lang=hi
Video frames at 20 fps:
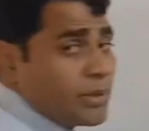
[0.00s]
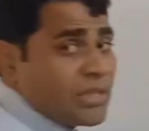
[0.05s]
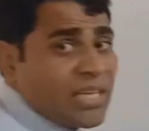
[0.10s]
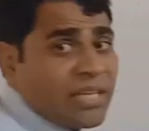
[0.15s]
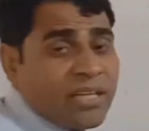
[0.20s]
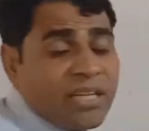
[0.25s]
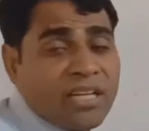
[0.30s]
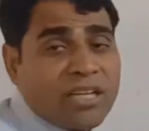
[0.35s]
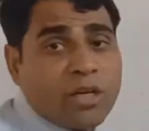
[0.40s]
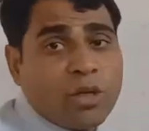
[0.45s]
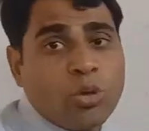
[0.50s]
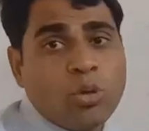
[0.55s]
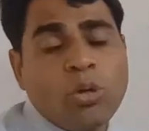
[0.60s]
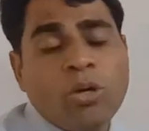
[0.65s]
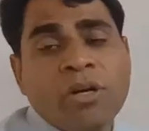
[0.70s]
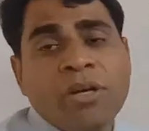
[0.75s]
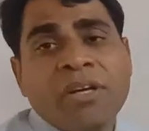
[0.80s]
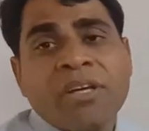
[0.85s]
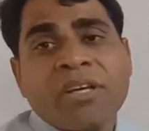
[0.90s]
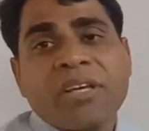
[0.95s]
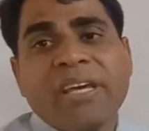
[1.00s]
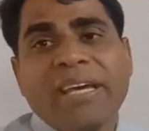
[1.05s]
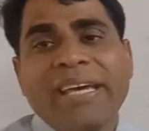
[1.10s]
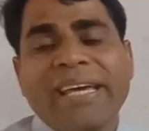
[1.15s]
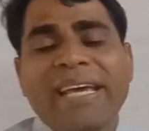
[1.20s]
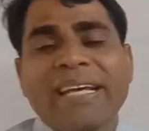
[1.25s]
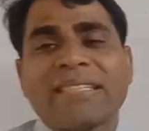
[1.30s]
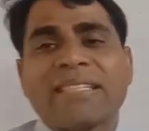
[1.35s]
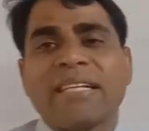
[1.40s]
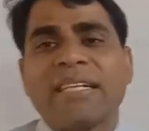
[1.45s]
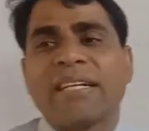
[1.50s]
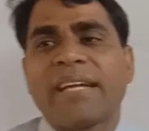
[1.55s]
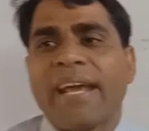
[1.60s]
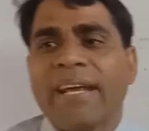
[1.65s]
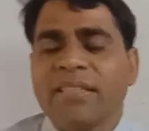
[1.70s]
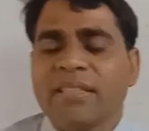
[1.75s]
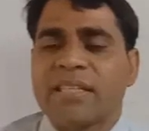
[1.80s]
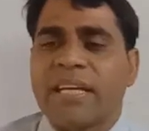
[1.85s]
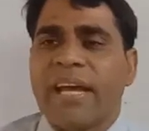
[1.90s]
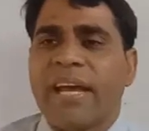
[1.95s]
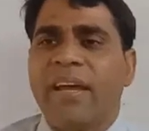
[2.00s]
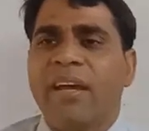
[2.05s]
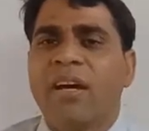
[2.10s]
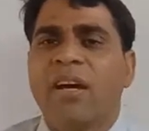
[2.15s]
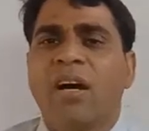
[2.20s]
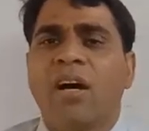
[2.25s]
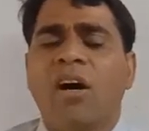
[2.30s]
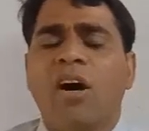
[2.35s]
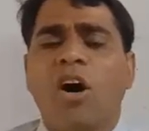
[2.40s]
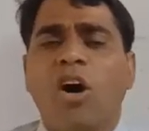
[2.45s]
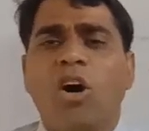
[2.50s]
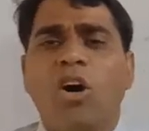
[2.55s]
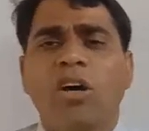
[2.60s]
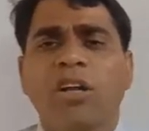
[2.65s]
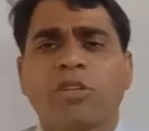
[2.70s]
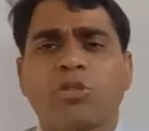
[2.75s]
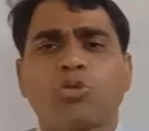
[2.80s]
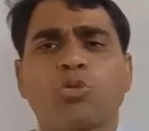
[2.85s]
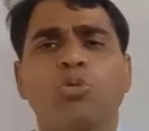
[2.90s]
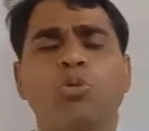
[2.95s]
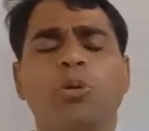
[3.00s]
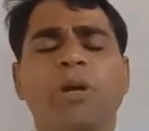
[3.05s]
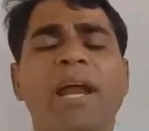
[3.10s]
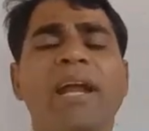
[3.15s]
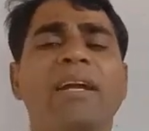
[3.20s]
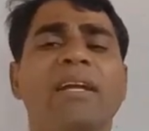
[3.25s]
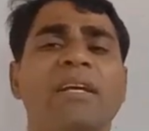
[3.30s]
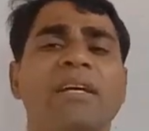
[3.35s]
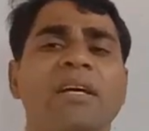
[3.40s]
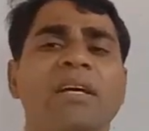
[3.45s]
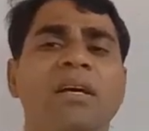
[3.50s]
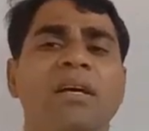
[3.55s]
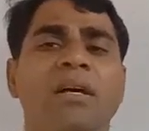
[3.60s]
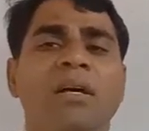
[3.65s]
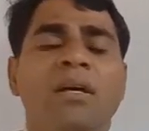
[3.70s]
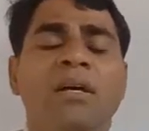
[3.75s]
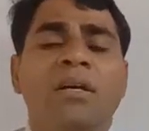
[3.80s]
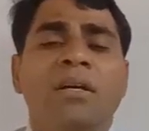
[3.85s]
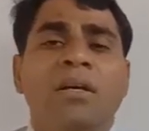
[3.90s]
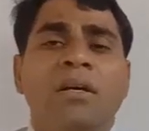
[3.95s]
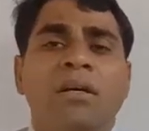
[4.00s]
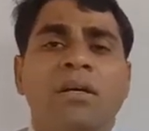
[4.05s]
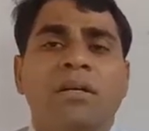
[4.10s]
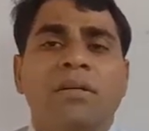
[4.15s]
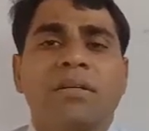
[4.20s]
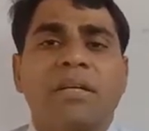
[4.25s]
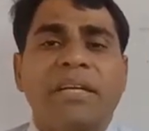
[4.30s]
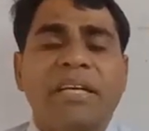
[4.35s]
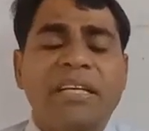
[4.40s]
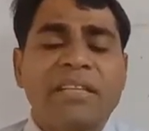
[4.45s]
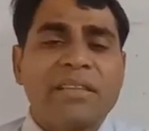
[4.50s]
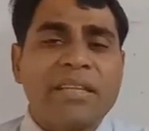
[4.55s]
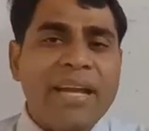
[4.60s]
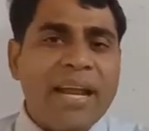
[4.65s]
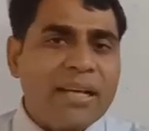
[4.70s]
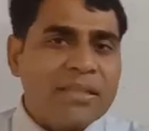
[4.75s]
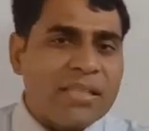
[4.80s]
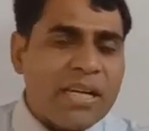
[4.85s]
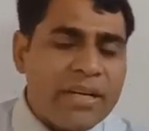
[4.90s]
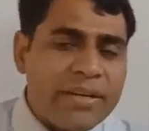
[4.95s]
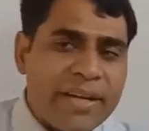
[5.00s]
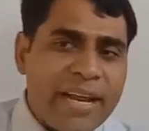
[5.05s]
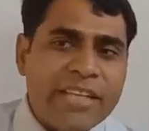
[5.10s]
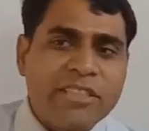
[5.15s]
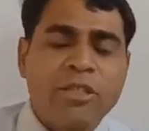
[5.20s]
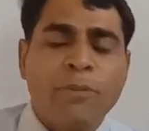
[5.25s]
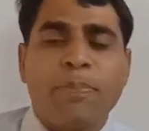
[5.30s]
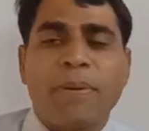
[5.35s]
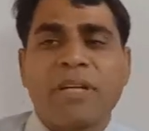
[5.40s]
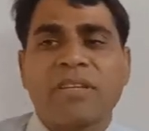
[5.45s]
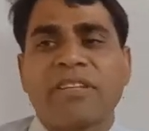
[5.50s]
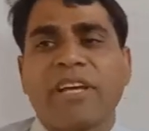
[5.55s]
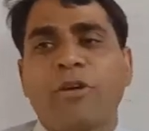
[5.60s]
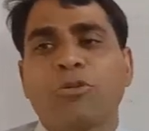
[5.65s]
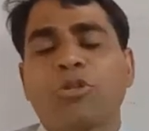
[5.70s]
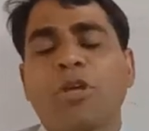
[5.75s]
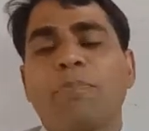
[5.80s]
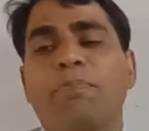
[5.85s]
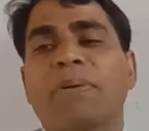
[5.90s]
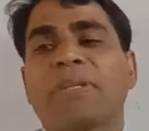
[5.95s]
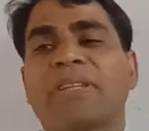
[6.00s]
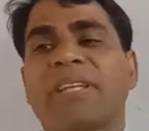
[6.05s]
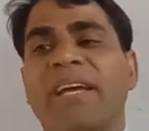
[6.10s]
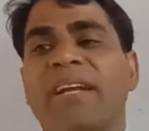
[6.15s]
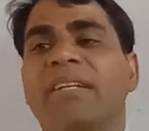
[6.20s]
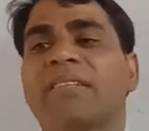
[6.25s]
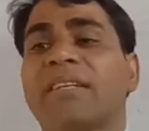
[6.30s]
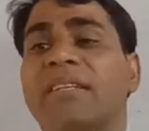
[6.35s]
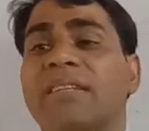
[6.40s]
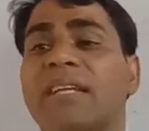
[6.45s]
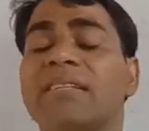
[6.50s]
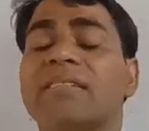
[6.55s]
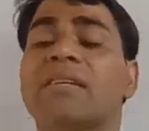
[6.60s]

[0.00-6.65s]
बताने लगा हूं कि एक सेंटेंस है और स्टूडेंट इतने सेंटेंस पढ़ता है उसे पता ही नहीं चलता